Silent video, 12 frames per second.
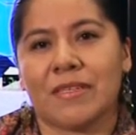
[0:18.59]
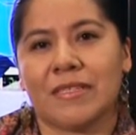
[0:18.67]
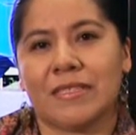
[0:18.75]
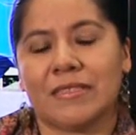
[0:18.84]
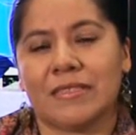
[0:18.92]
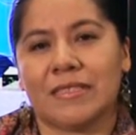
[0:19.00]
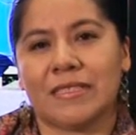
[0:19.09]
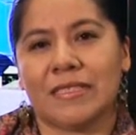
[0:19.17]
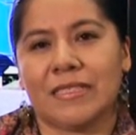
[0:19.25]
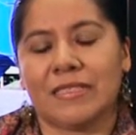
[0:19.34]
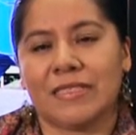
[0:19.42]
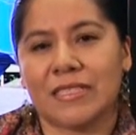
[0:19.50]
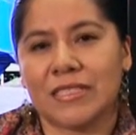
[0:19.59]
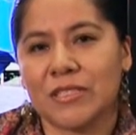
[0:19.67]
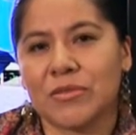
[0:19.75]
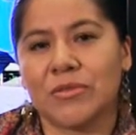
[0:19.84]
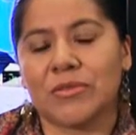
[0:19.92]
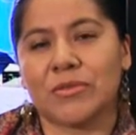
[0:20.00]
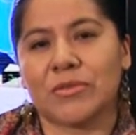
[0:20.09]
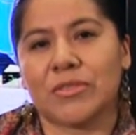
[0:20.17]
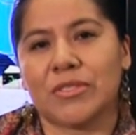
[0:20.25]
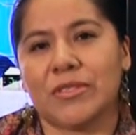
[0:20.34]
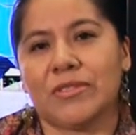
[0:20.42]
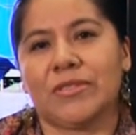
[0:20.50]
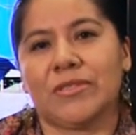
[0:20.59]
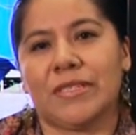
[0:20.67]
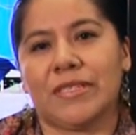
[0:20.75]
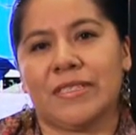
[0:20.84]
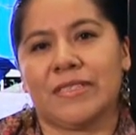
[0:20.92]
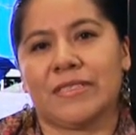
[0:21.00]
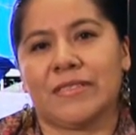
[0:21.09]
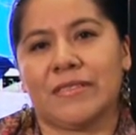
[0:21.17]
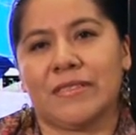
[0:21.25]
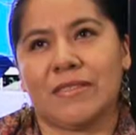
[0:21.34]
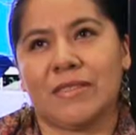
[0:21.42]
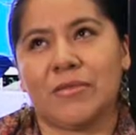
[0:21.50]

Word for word: Este, este artículo surgió este,